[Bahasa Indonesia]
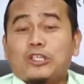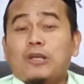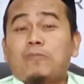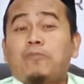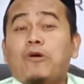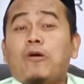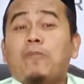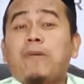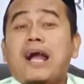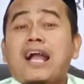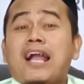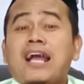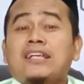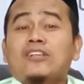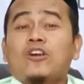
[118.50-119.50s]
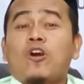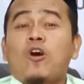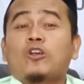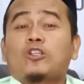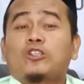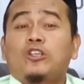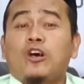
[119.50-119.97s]
Sing bok pangan
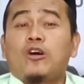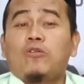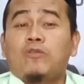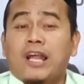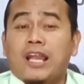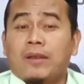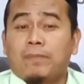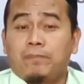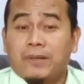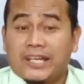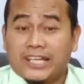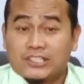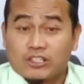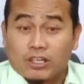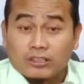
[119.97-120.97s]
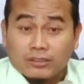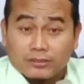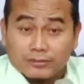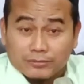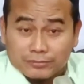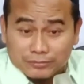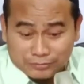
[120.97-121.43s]
kodok wal
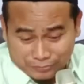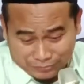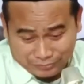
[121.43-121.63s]
bekecot